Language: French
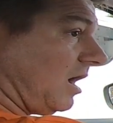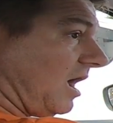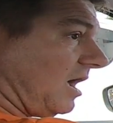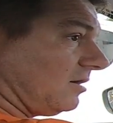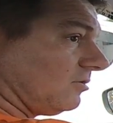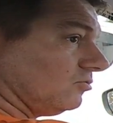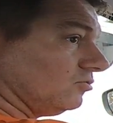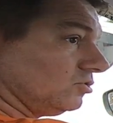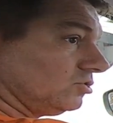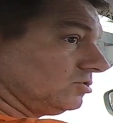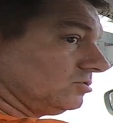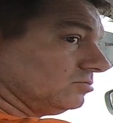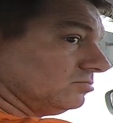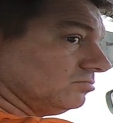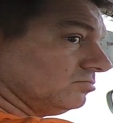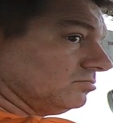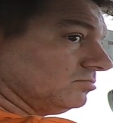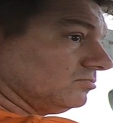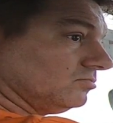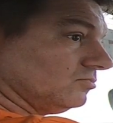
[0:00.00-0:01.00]
à gauche.
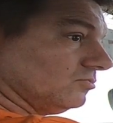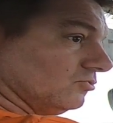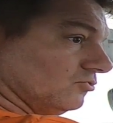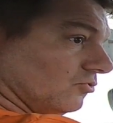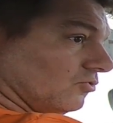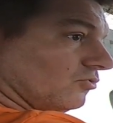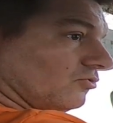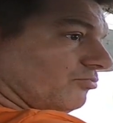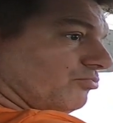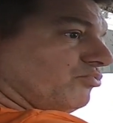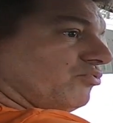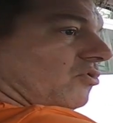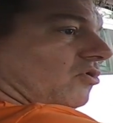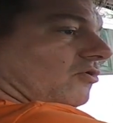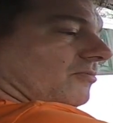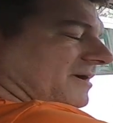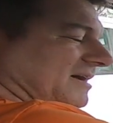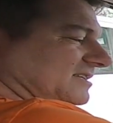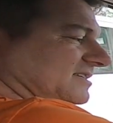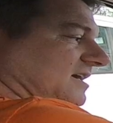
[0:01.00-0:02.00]
Donc pour
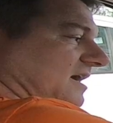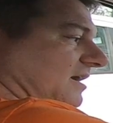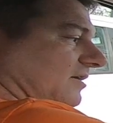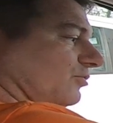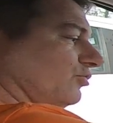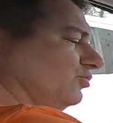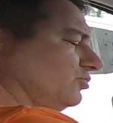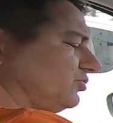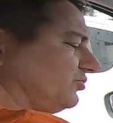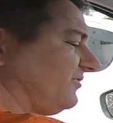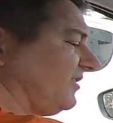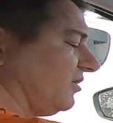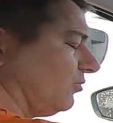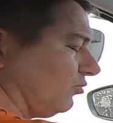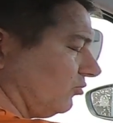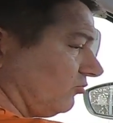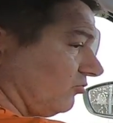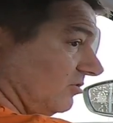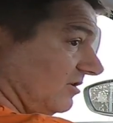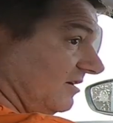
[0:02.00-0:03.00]
repartir à gauche, je vais
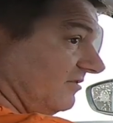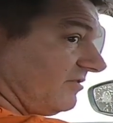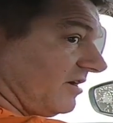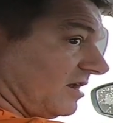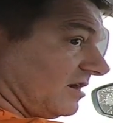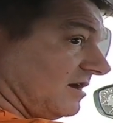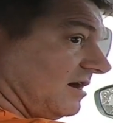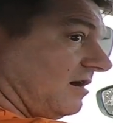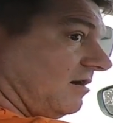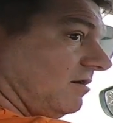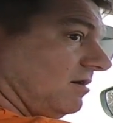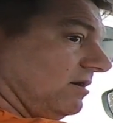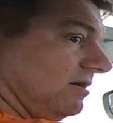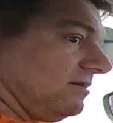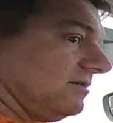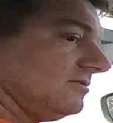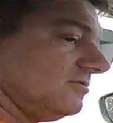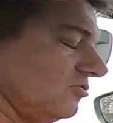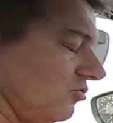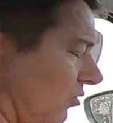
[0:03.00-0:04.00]
reculer vers la
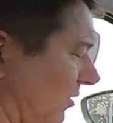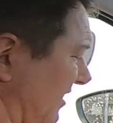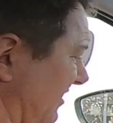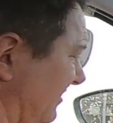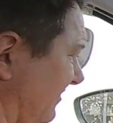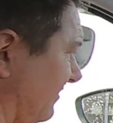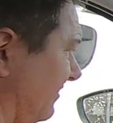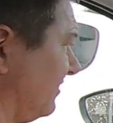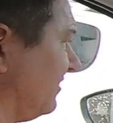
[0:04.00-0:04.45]
droite.